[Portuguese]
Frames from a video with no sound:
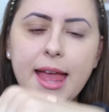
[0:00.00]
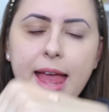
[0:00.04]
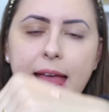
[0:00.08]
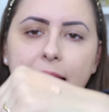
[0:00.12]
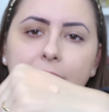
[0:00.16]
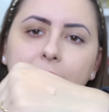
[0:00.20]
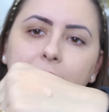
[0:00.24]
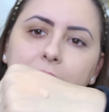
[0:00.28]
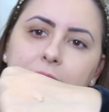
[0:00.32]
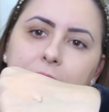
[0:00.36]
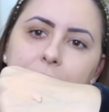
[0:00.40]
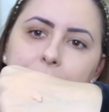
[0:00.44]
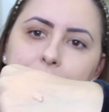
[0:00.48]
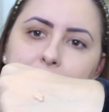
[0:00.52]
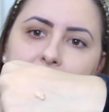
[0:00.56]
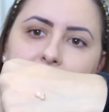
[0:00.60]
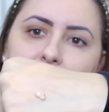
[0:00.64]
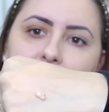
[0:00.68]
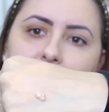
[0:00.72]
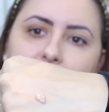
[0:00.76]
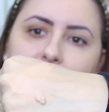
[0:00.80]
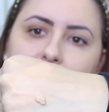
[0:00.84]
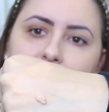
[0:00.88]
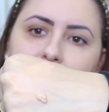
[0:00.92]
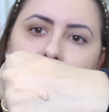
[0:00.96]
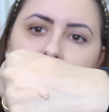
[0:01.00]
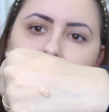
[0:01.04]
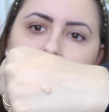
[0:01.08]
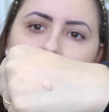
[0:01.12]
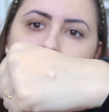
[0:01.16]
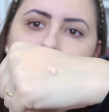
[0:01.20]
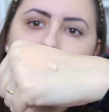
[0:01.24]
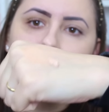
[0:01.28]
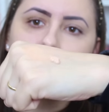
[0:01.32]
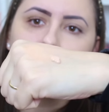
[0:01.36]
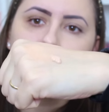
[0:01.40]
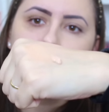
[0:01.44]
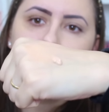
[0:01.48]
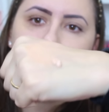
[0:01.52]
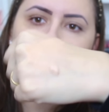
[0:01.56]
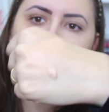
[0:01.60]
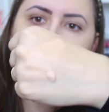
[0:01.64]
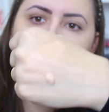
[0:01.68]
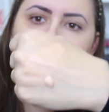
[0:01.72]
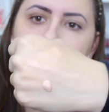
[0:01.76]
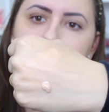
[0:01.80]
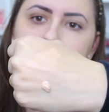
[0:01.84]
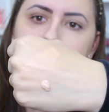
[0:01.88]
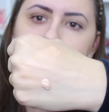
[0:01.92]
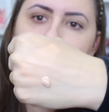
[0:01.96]
Ela também, ela tem a
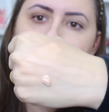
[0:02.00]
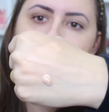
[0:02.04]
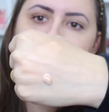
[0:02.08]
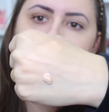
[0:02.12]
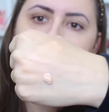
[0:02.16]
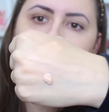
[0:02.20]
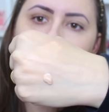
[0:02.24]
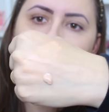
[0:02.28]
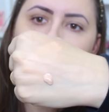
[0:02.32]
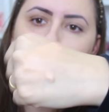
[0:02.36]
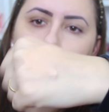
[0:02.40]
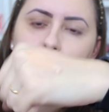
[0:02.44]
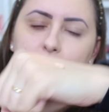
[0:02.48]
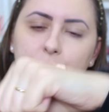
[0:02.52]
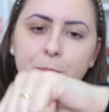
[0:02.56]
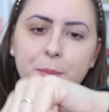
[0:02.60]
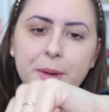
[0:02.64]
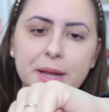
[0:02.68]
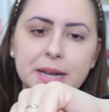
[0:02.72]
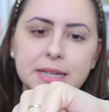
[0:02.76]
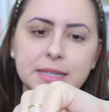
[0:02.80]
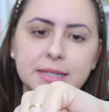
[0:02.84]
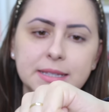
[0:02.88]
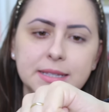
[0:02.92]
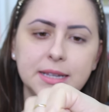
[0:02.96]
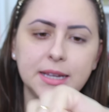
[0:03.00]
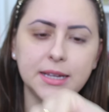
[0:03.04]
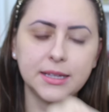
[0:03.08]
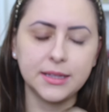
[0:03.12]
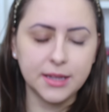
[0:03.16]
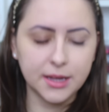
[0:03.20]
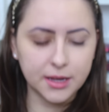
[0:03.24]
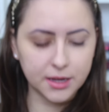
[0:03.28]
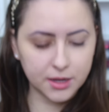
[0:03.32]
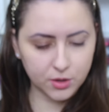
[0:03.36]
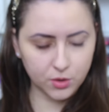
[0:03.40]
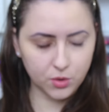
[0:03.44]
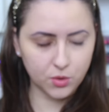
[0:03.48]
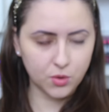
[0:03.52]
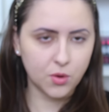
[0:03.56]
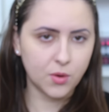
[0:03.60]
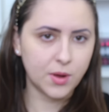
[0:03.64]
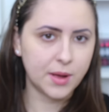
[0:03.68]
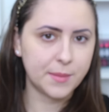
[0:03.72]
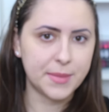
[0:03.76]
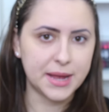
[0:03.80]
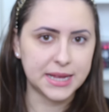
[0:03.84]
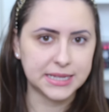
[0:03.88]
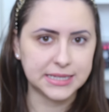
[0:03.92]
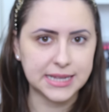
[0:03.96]
consistência muito parecida com
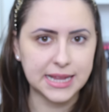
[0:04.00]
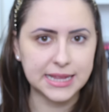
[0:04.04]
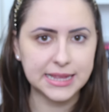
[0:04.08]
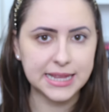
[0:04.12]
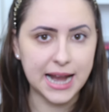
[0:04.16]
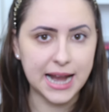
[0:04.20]
a base da